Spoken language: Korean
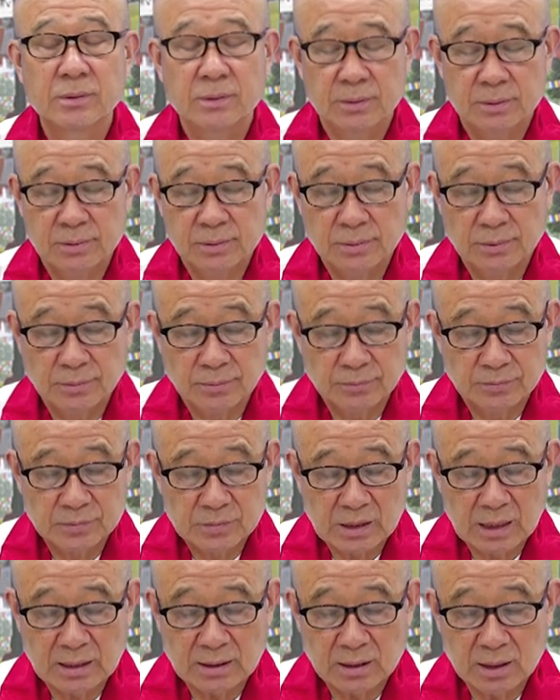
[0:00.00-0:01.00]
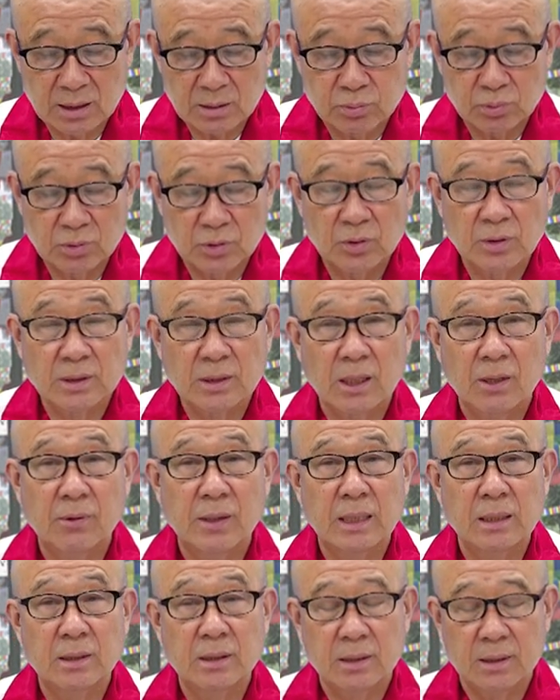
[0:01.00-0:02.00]
음, 각 나라 불교가 다
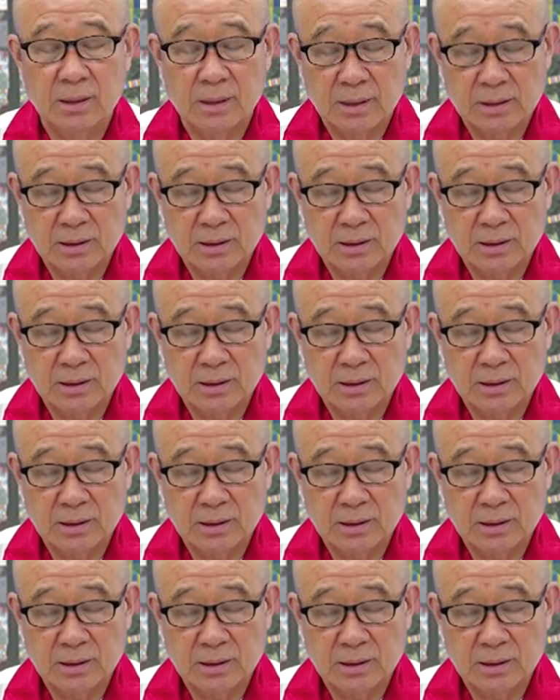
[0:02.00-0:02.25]
와 있는 거야.